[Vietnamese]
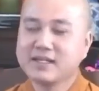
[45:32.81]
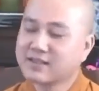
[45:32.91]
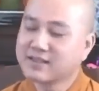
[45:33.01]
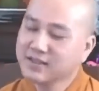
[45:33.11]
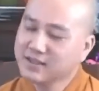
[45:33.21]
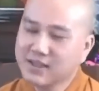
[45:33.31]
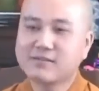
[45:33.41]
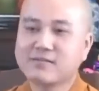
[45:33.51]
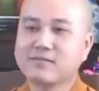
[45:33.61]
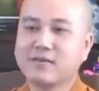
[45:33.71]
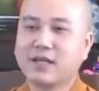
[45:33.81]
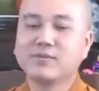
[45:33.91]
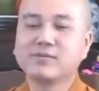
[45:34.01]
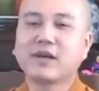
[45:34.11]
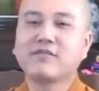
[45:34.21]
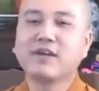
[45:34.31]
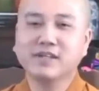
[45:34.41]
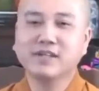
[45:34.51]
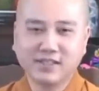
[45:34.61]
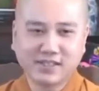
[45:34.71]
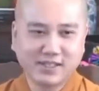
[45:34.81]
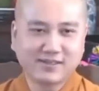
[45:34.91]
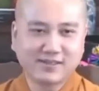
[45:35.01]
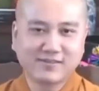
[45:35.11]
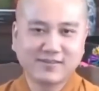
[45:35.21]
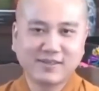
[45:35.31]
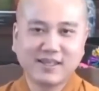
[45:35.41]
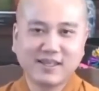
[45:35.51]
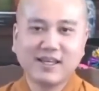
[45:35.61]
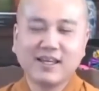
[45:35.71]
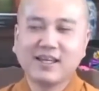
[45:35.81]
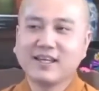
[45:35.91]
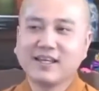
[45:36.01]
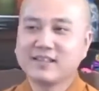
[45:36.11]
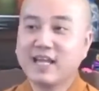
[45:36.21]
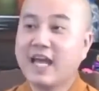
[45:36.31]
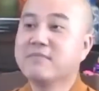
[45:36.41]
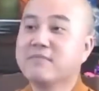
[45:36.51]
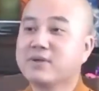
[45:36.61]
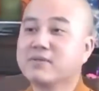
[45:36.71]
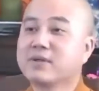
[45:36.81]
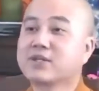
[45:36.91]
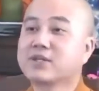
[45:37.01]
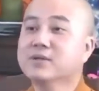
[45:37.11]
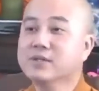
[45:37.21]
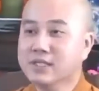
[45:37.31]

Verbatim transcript: thứ nhất là chúng ta phải lượng sức để mà chúng ta cứu người